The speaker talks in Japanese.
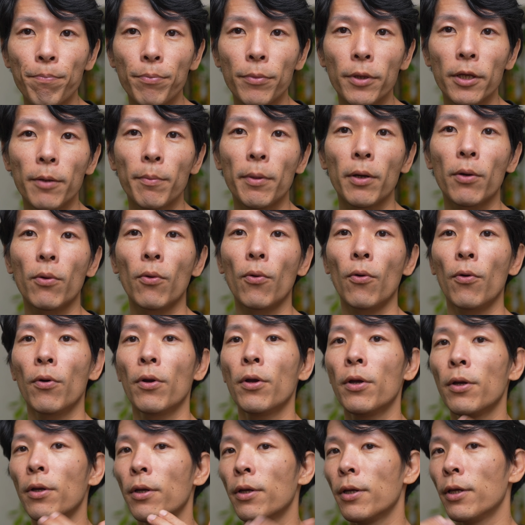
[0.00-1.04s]
やっぱこう、
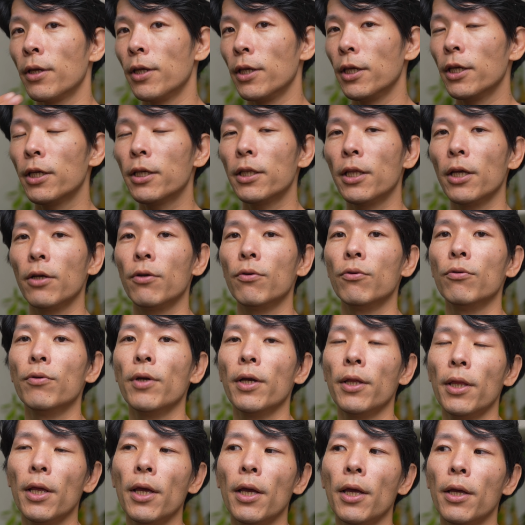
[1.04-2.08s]
生きていく
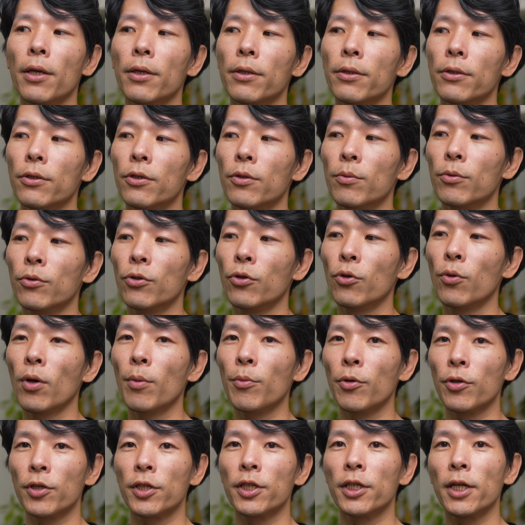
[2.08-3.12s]
上で自分の弱
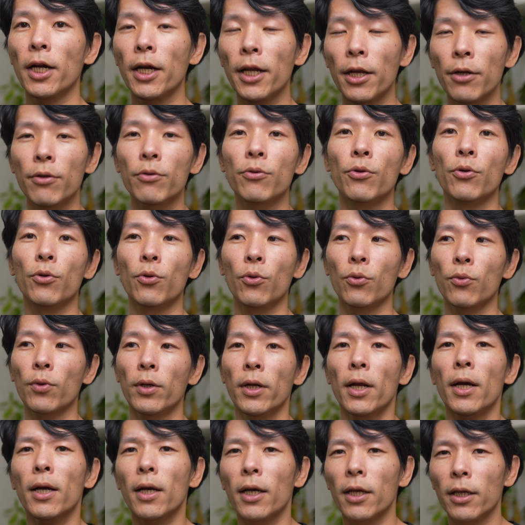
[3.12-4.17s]
みを知られるということは
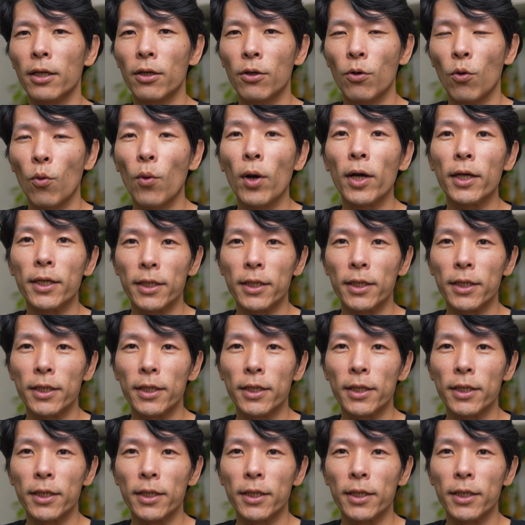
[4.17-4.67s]
なんか怖い